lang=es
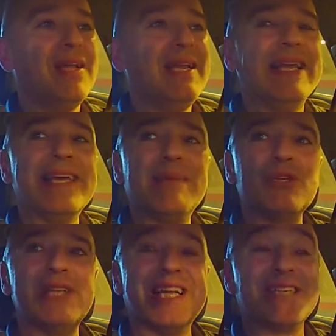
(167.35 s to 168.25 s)

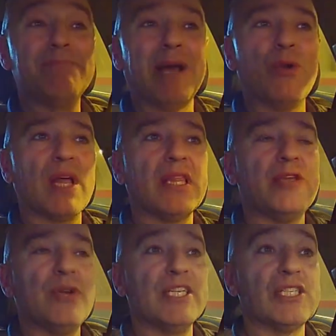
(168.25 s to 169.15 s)
leíamos las
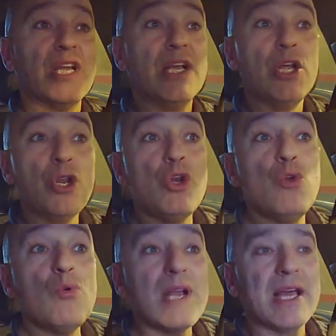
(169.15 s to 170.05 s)
valoraciones
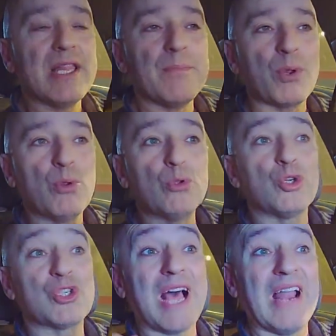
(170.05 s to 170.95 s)
nunca de
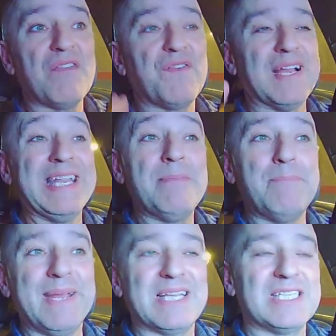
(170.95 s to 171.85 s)
productos alfa ni
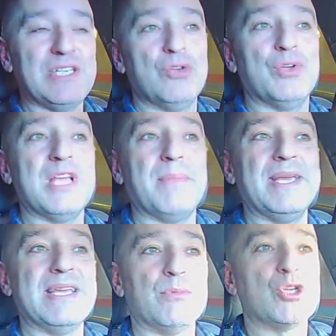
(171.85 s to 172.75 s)
beta, sino ya veíamos